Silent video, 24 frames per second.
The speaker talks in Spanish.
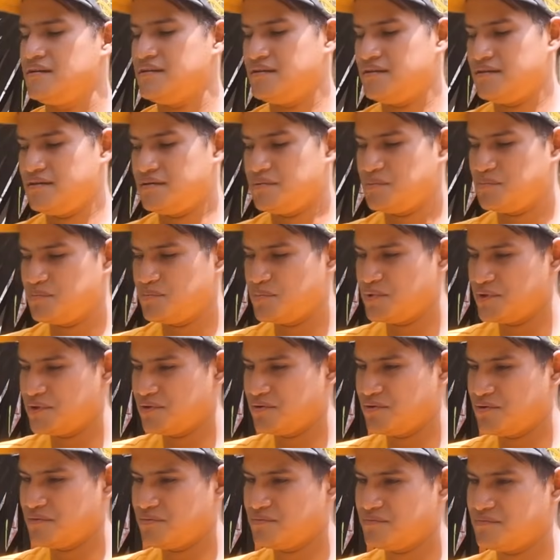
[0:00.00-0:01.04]
Eh,
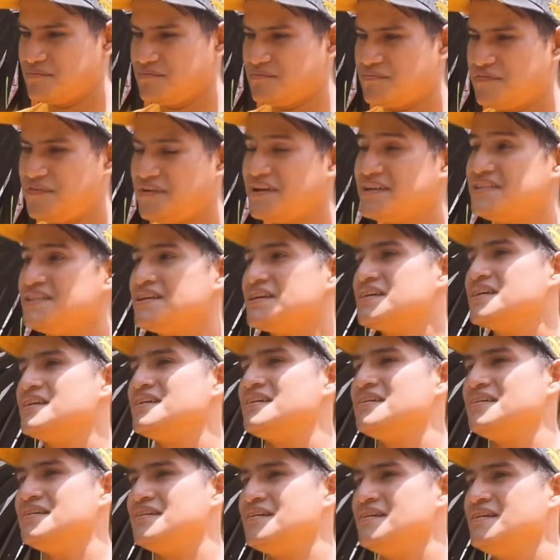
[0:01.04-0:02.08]
bueno, fíjate
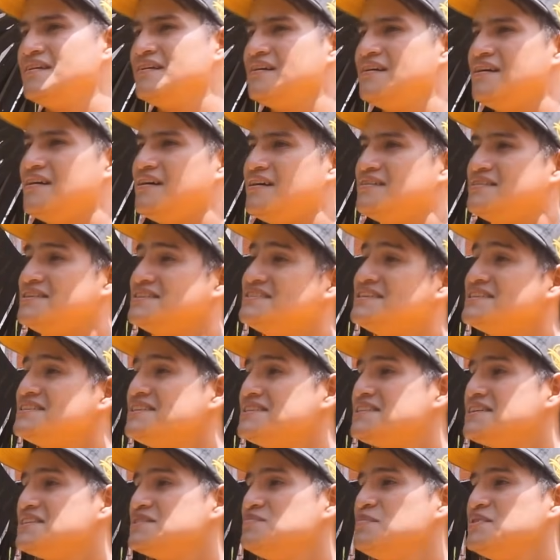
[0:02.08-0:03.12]
que desde
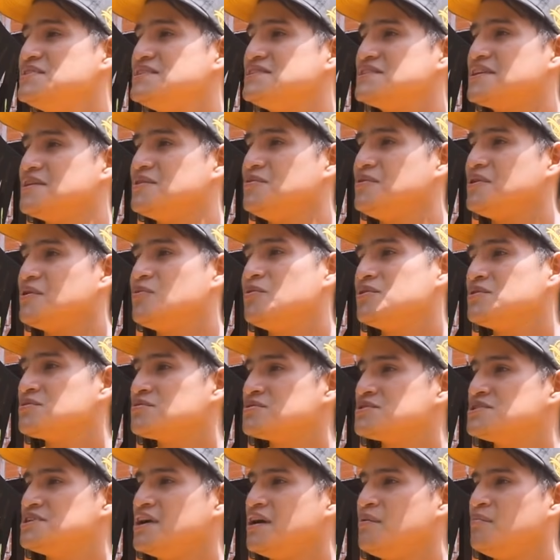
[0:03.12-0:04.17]
hace tres meses que no
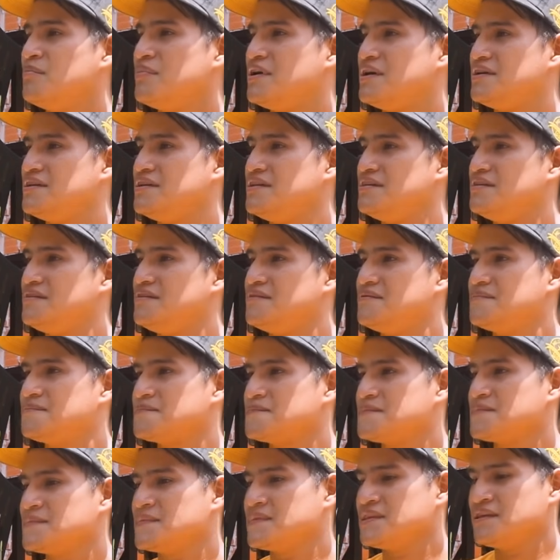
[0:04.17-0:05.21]
encuentro chamba y,
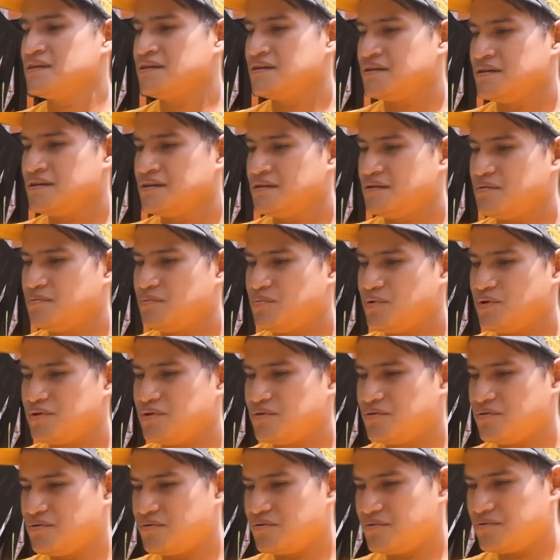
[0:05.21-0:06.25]

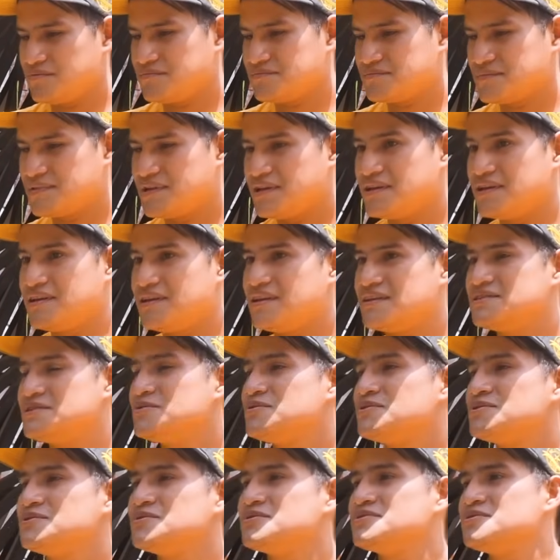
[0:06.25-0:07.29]
bueno, eh, la
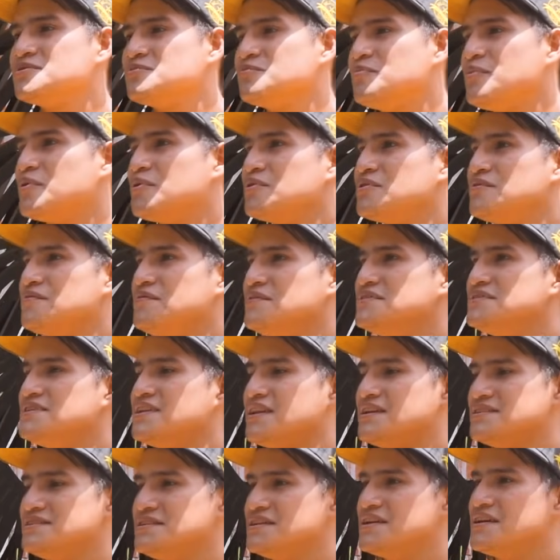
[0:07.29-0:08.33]
situación está un poco
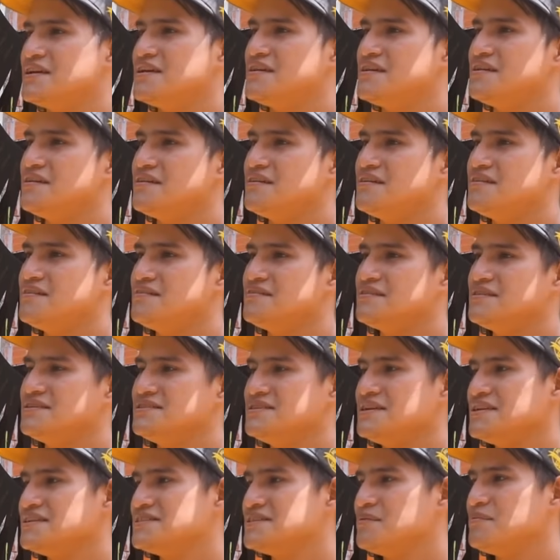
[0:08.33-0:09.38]
difícil, así que
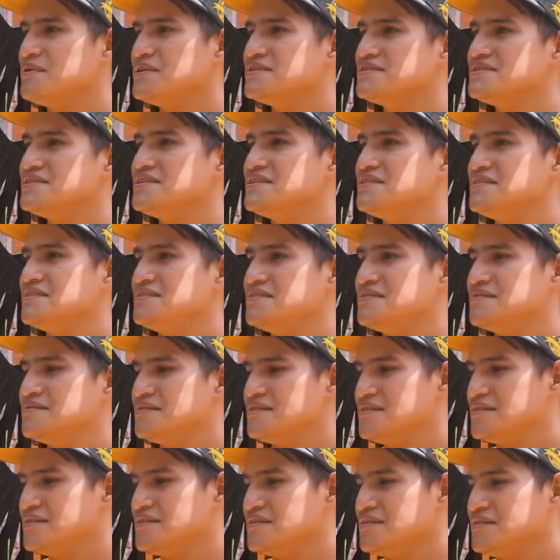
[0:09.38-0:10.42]
quisiera saber si
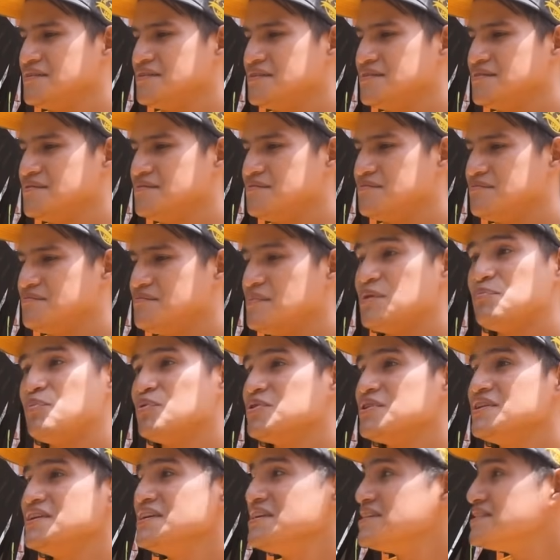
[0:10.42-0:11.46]
me
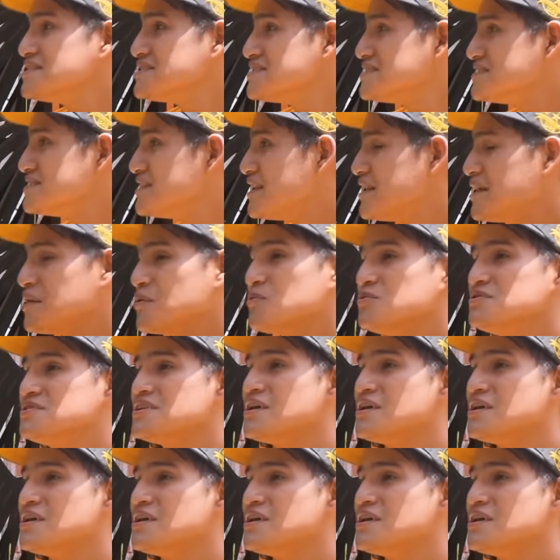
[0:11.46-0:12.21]
podrías dar algún